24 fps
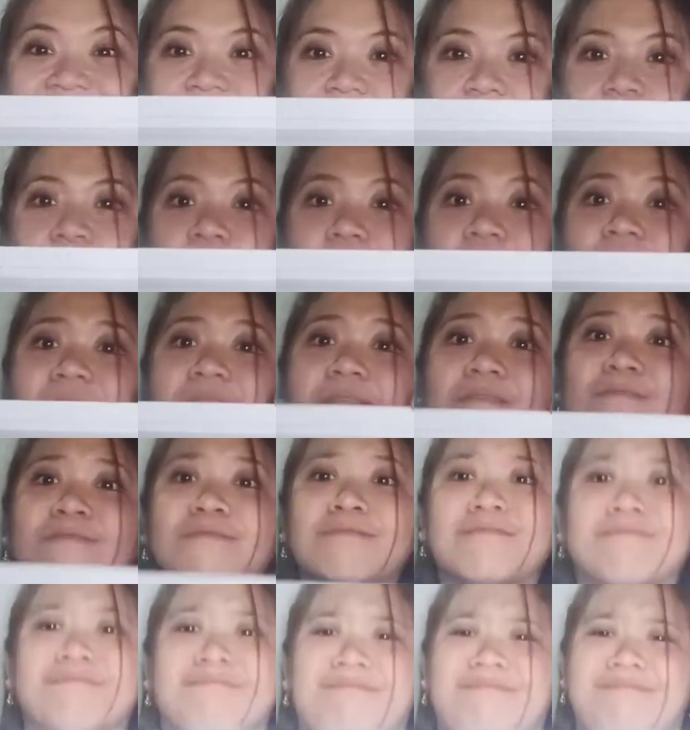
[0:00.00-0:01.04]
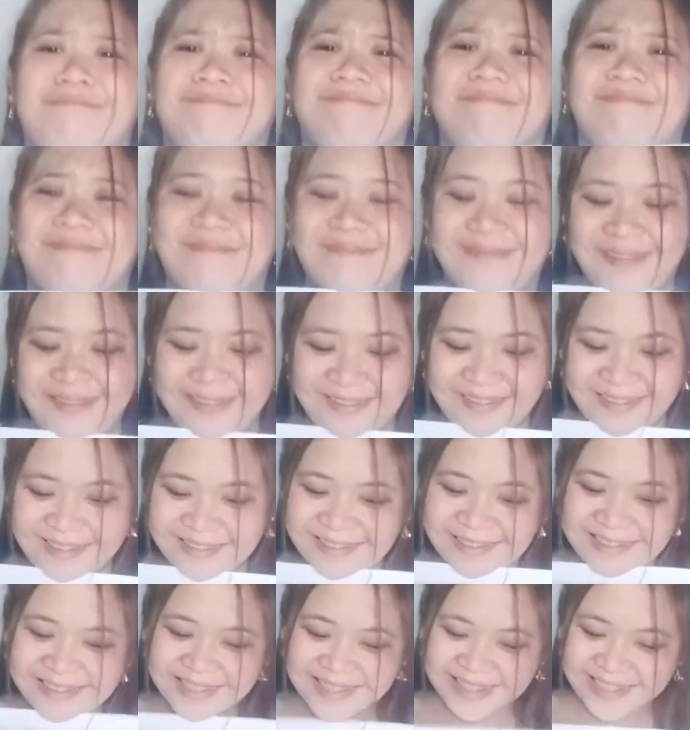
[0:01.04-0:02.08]
Oh! Ang
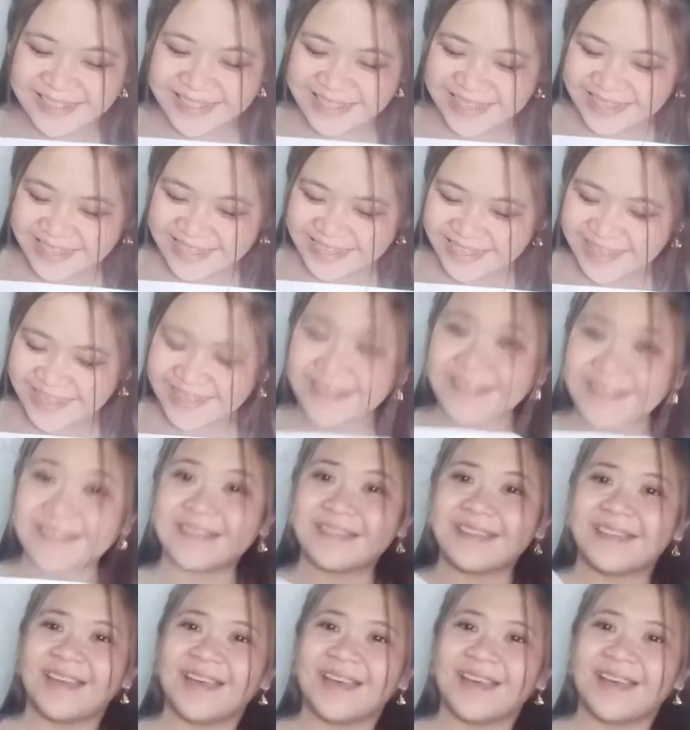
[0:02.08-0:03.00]
ganda din.